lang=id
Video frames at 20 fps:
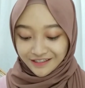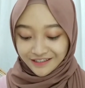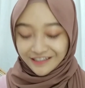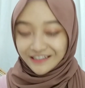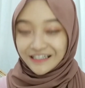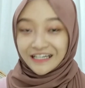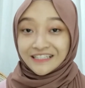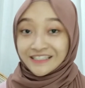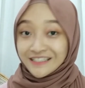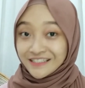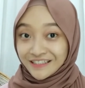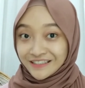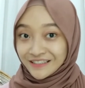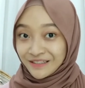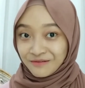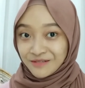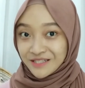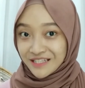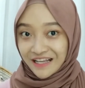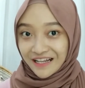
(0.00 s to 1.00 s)
nggak nyesel
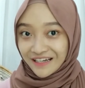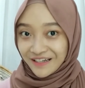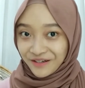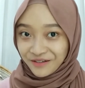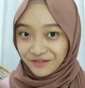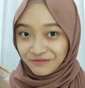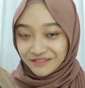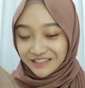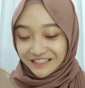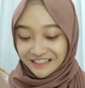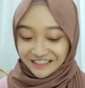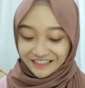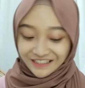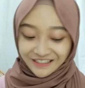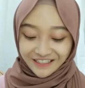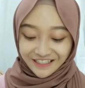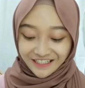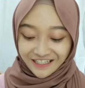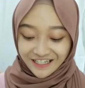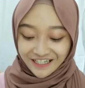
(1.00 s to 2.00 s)
sama sekali aku beli ini
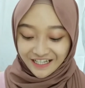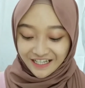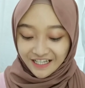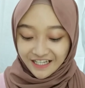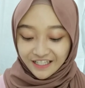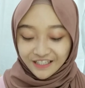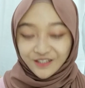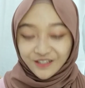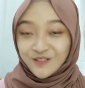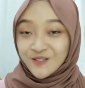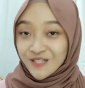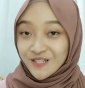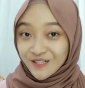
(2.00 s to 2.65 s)
terus